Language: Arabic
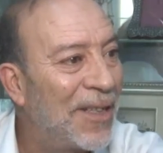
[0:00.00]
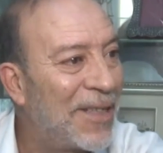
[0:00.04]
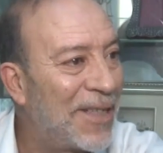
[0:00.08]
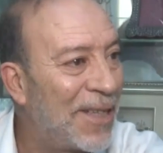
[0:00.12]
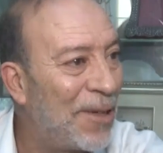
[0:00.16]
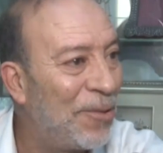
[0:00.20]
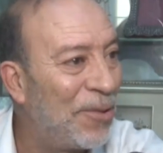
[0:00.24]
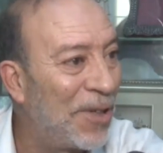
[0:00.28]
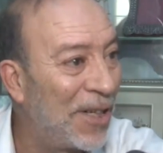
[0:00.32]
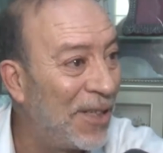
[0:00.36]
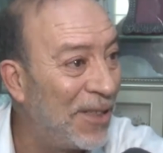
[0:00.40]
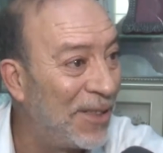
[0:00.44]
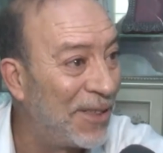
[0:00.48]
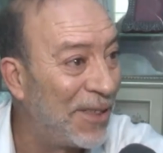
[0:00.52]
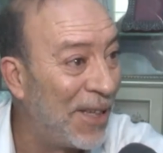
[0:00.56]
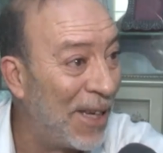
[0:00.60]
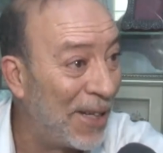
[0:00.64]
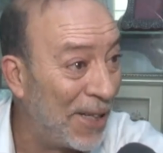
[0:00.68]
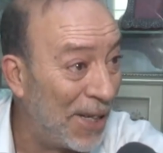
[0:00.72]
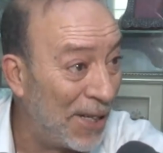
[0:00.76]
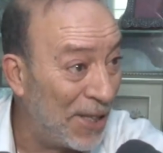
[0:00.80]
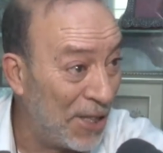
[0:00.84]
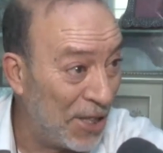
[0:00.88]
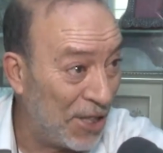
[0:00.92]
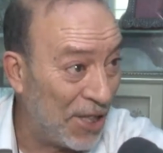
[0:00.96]
تصور انت
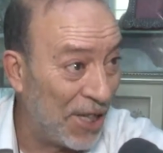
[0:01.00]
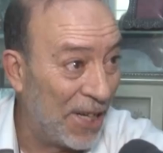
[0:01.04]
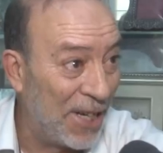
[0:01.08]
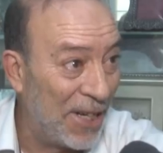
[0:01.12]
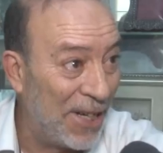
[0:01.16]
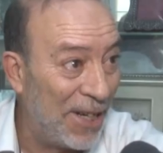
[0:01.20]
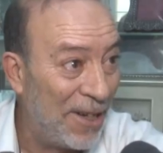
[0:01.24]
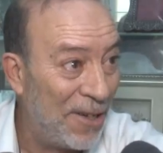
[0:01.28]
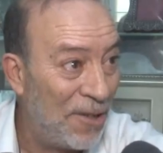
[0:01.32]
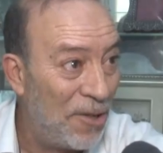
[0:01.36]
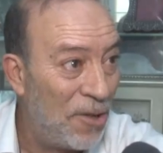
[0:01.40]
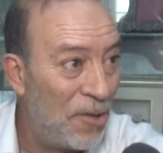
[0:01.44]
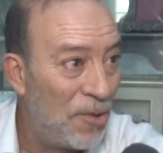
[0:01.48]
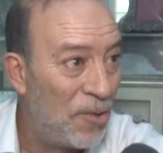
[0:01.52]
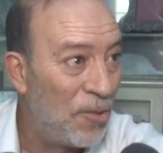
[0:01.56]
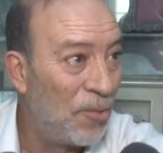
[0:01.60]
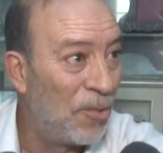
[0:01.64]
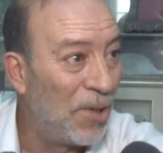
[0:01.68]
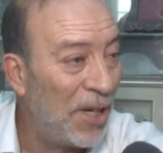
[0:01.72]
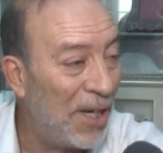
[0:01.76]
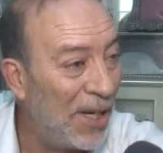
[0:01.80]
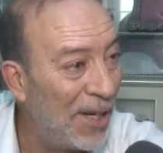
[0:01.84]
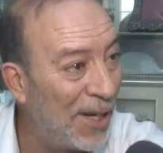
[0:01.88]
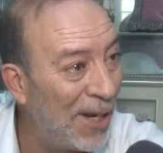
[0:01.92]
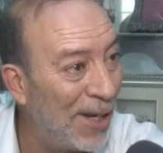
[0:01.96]
انا نشري
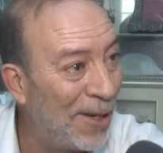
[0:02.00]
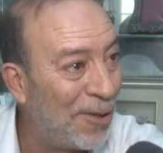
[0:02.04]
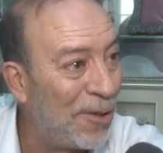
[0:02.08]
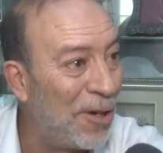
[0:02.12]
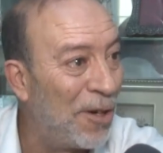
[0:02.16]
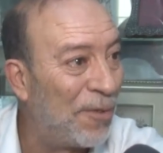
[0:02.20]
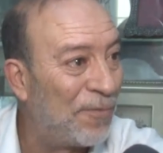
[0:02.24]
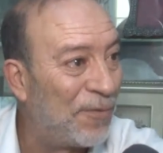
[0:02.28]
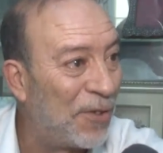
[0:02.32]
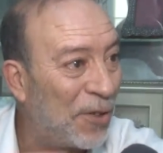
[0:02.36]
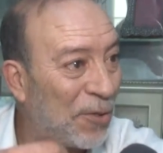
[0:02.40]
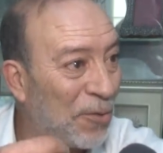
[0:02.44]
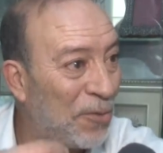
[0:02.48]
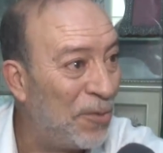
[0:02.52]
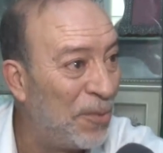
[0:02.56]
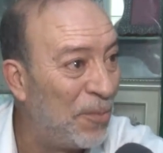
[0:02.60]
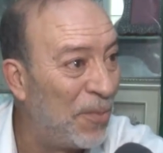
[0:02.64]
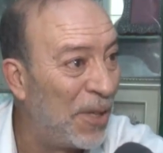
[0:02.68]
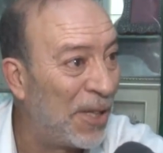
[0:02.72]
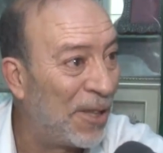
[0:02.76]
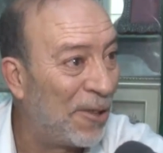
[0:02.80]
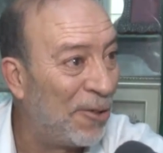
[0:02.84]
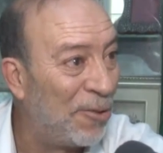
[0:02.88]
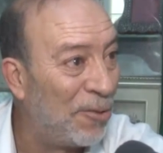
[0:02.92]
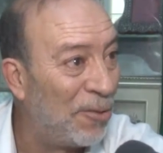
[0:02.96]
ونحل الكفر
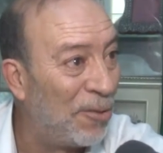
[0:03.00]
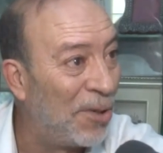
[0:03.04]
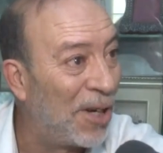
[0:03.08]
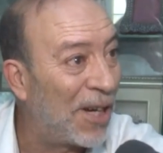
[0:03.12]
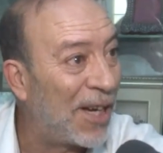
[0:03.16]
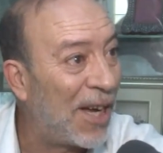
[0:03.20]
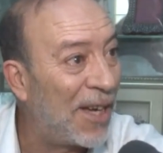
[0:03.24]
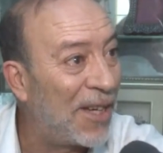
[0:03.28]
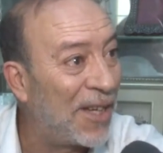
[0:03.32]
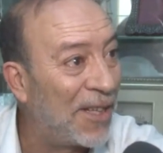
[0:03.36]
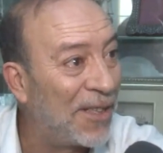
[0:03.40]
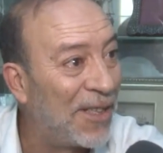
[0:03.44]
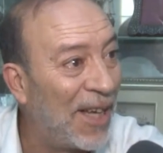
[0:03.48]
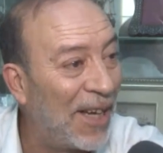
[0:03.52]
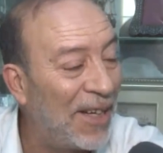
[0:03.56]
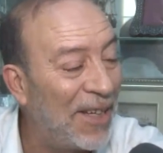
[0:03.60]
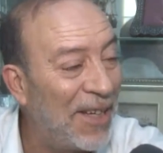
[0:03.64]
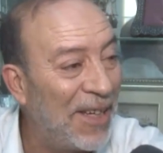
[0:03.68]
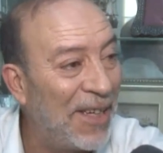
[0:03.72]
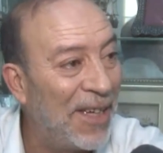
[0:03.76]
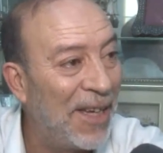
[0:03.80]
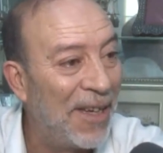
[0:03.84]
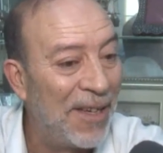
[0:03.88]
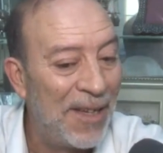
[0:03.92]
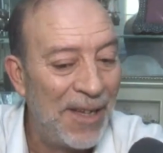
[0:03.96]
ونمدله ونقيد
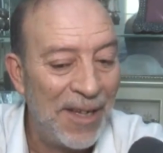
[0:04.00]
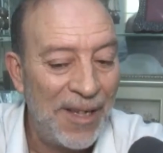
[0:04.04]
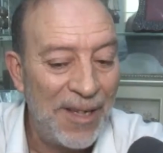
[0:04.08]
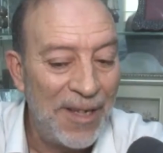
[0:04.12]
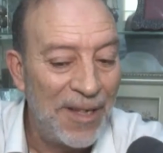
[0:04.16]
عليه